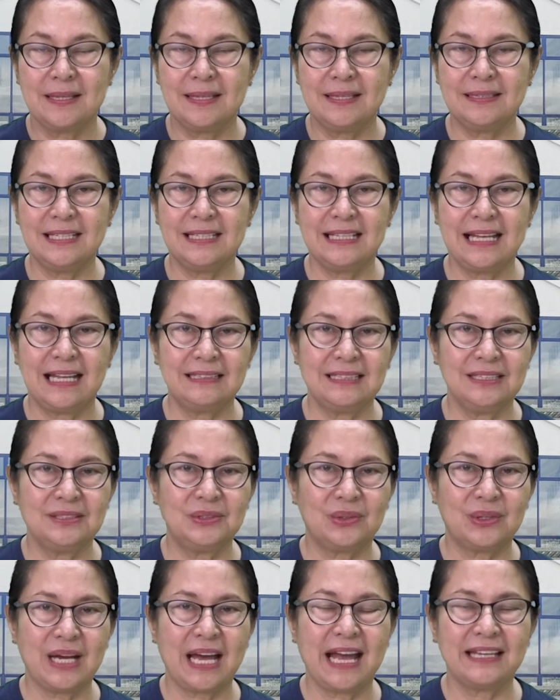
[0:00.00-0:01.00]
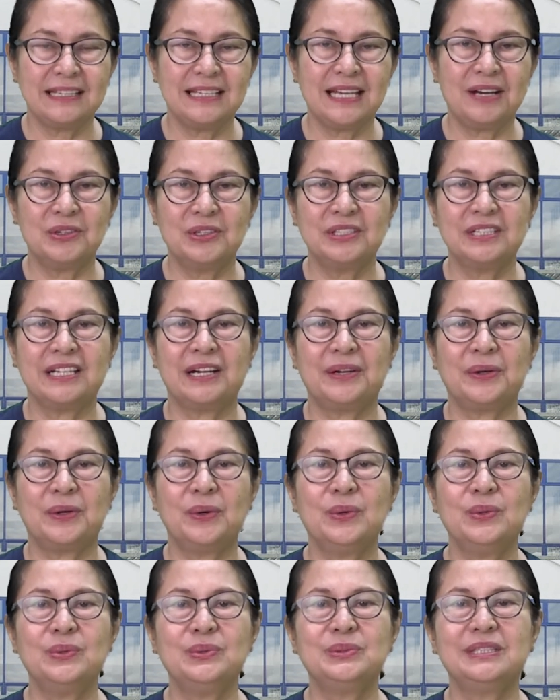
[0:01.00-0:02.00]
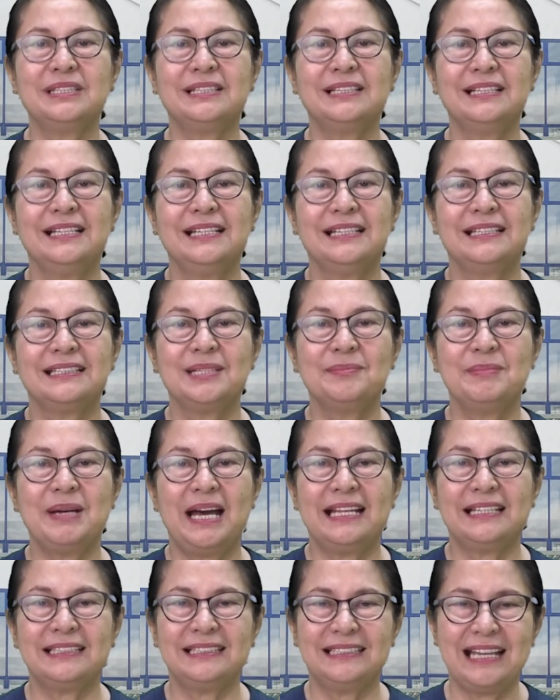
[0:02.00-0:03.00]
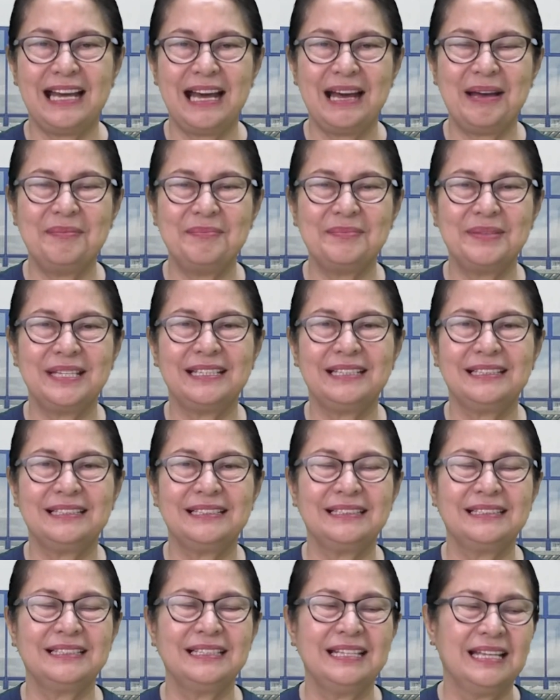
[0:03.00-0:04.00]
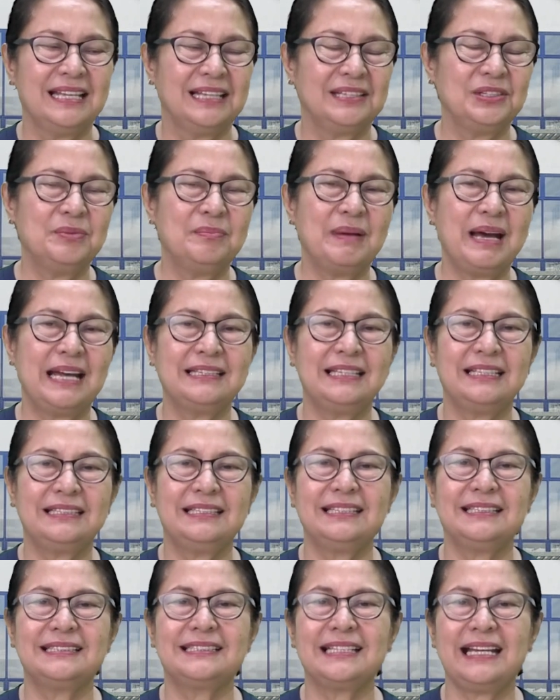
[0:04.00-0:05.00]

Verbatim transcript: Hindi natin to kaya on our own. Di ba? Ang daming dumadating